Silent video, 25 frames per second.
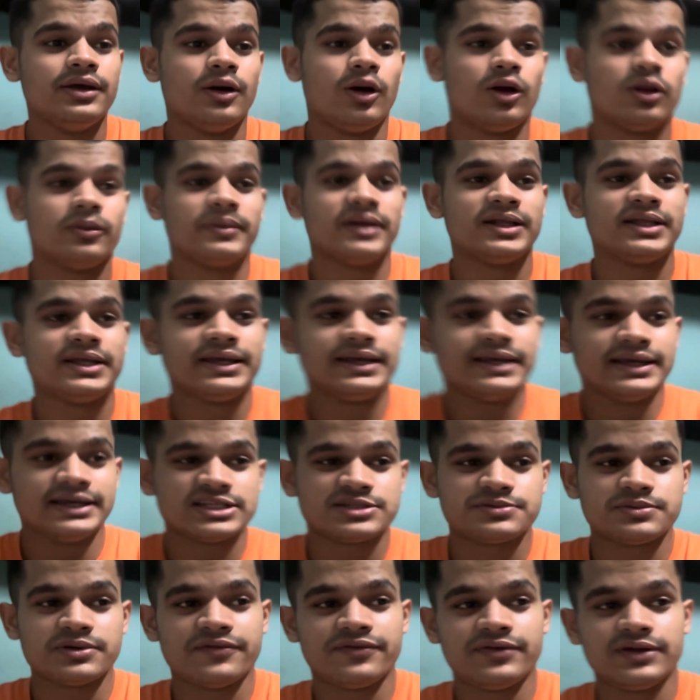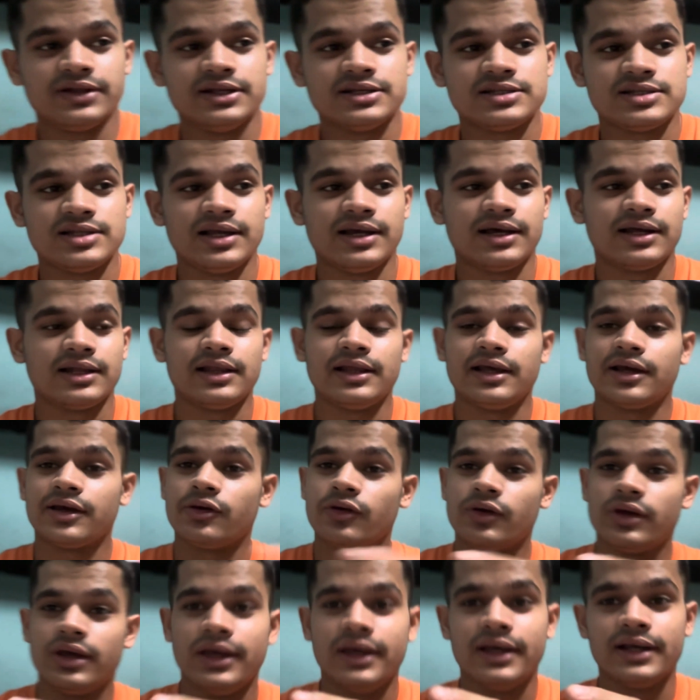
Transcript: और मैंने ये इसमें फिल इसलिए कर लिया क्योंकि